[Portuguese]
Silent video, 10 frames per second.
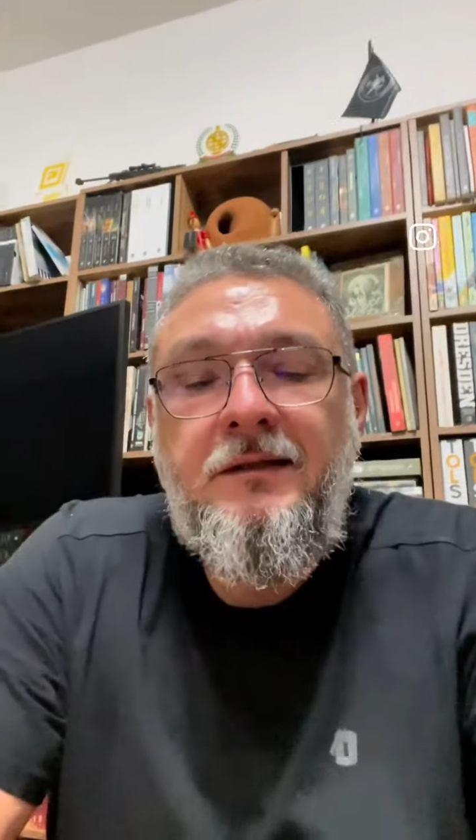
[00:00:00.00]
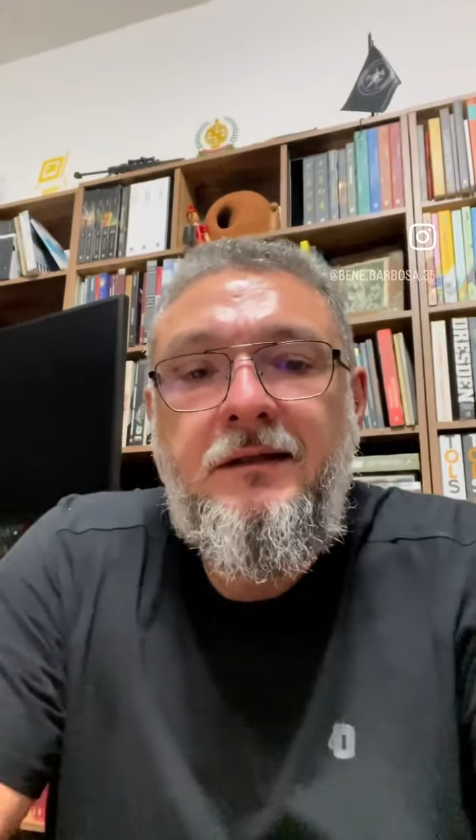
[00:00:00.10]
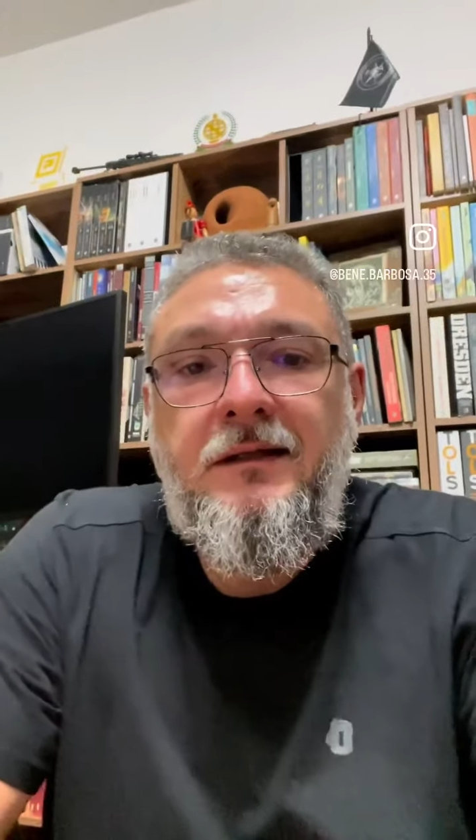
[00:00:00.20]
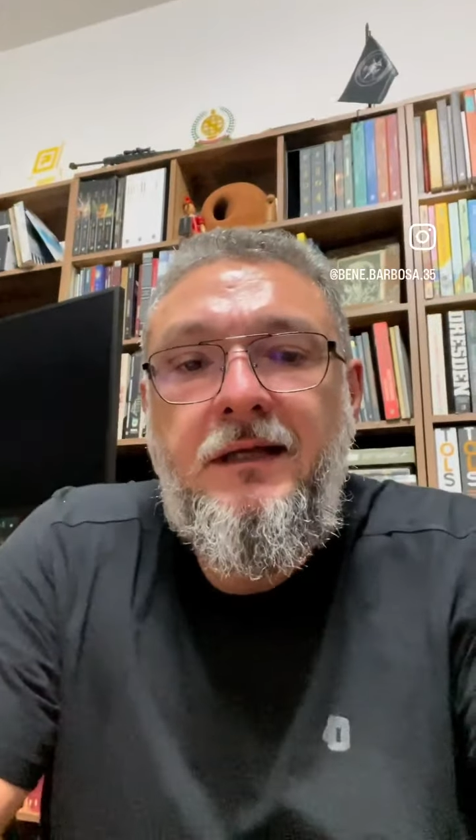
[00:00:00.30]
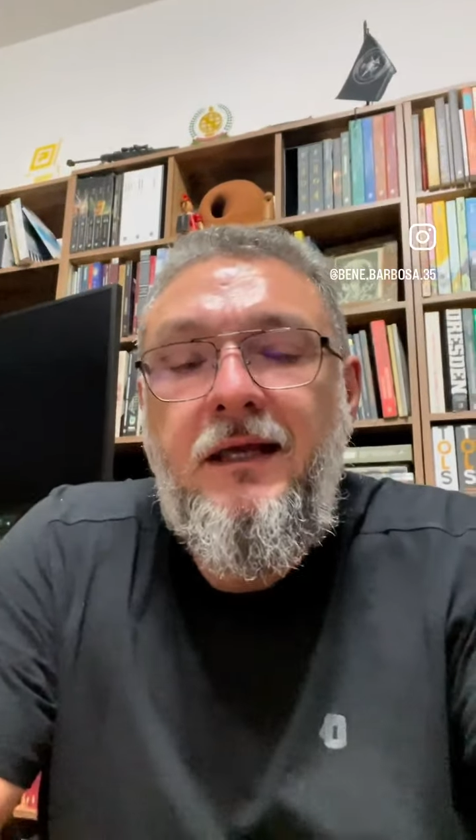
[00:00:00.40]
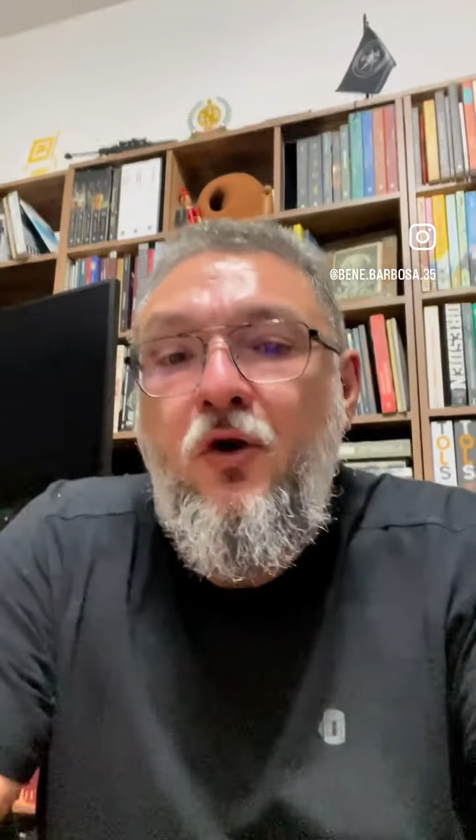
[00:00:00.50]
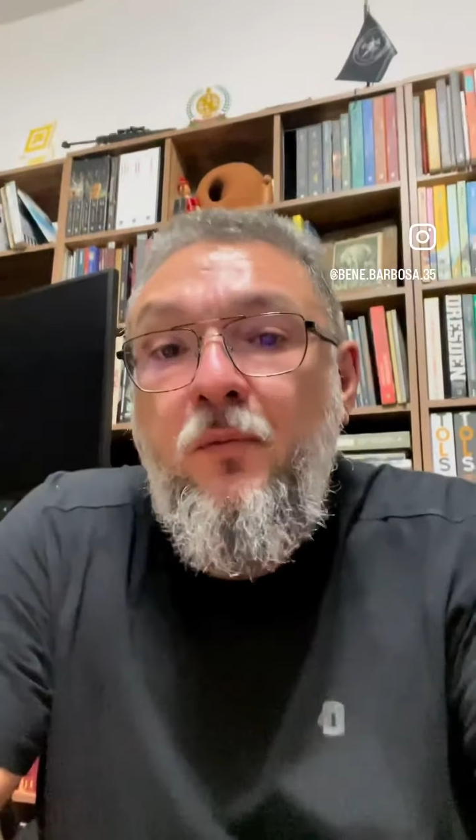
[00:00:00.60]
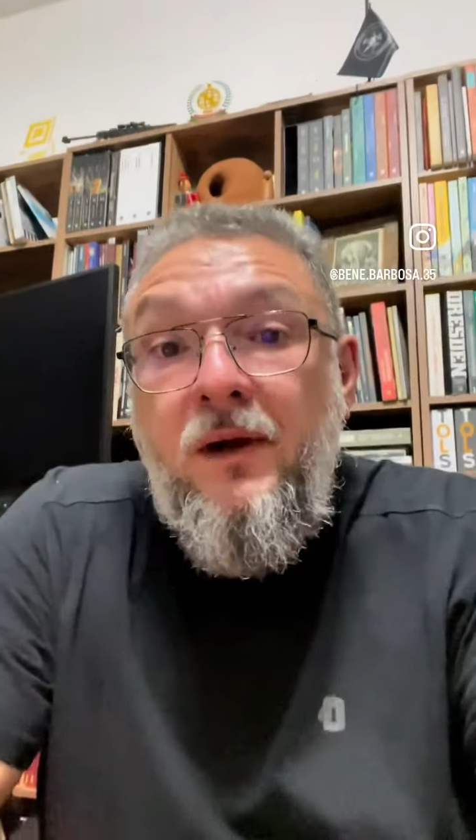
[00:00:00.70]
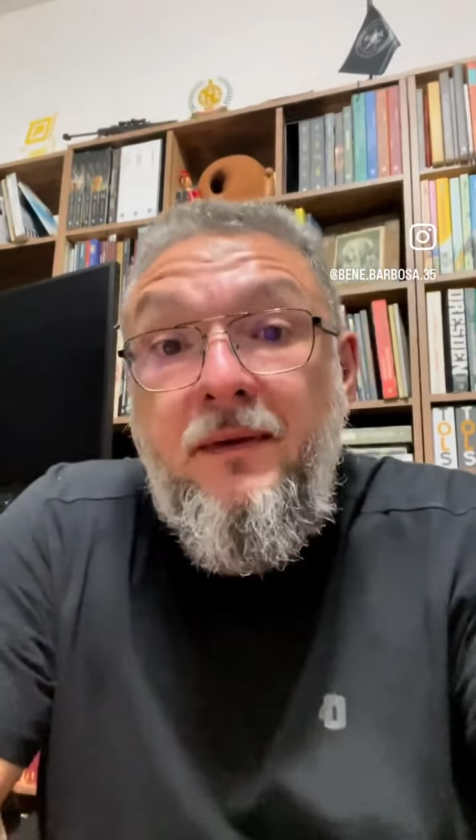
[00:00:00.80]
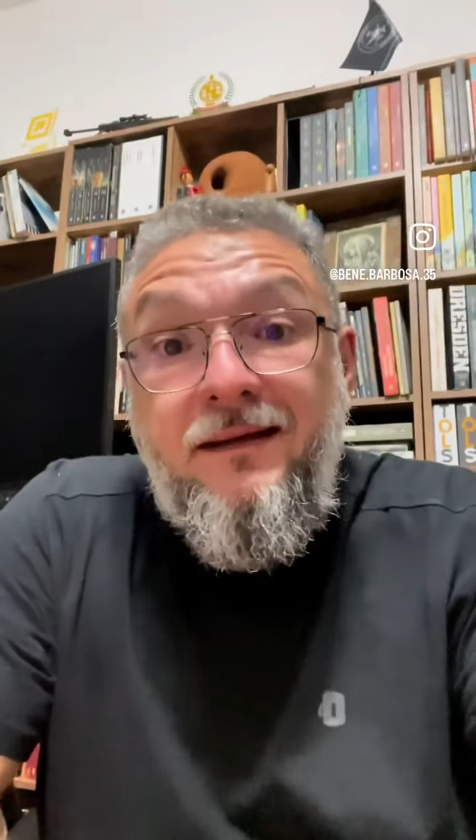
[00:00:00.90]
E aí,
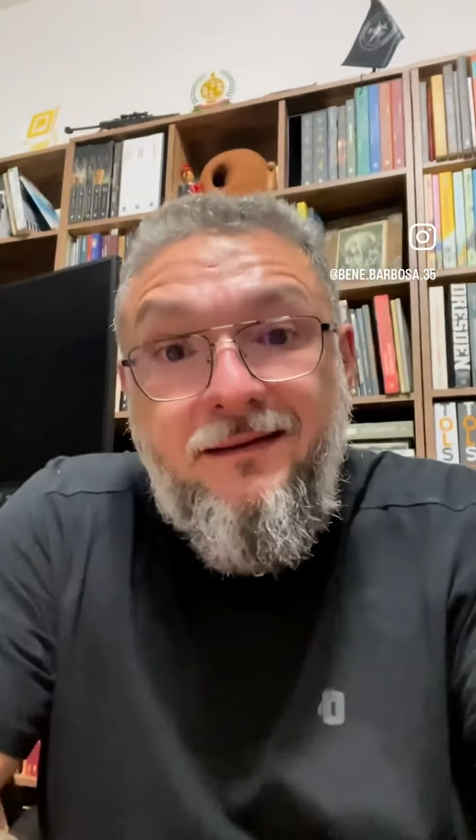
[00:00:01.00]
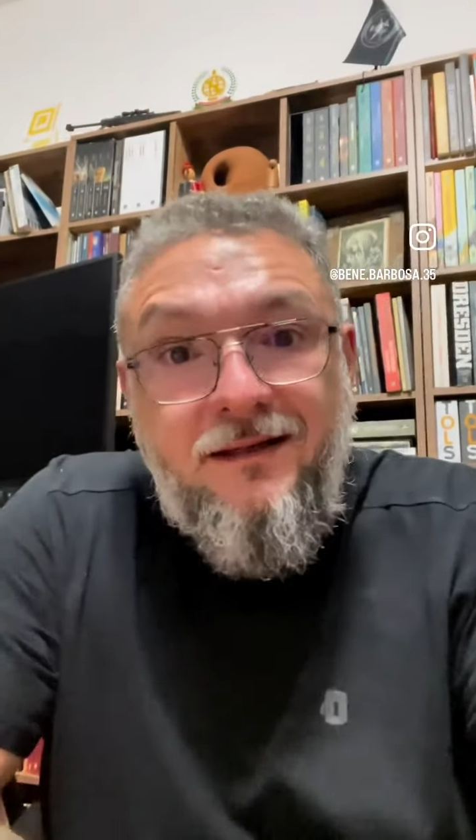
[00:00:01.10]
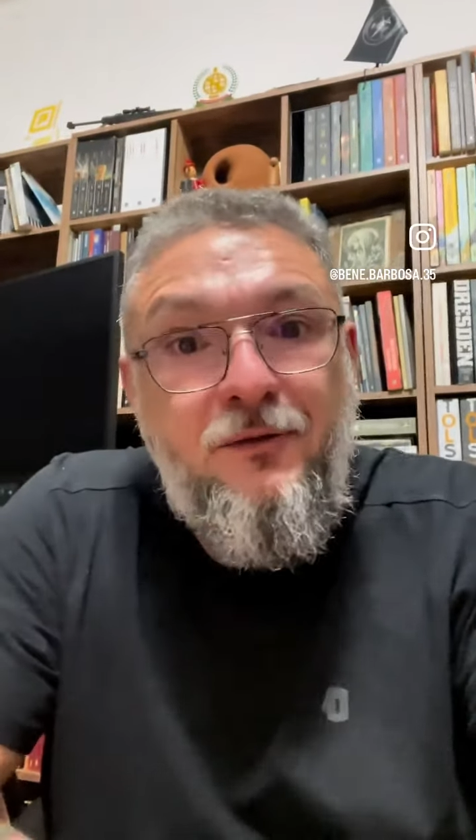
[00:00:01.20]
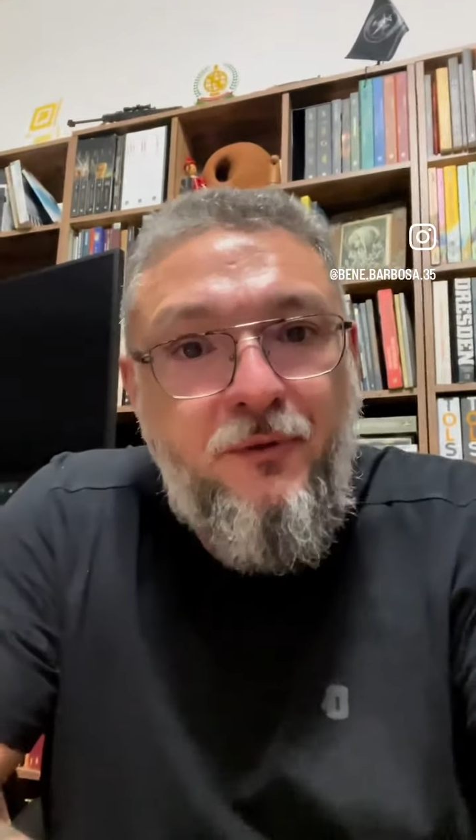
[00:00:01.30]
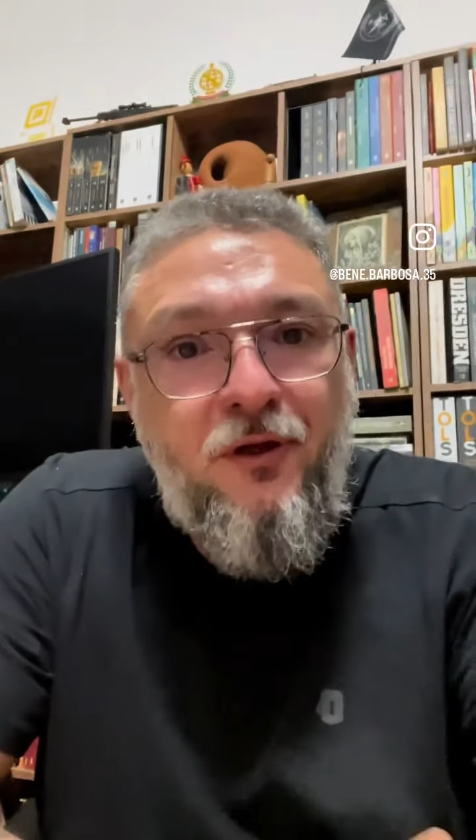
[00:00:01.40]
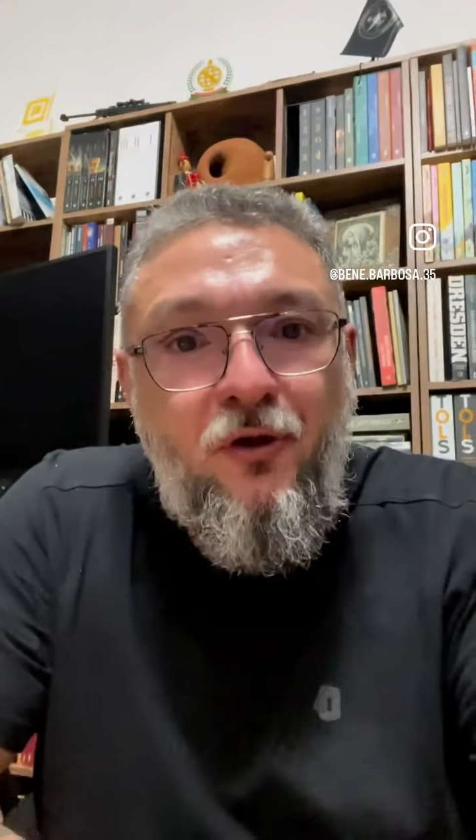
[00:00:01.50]
complementando, porque eu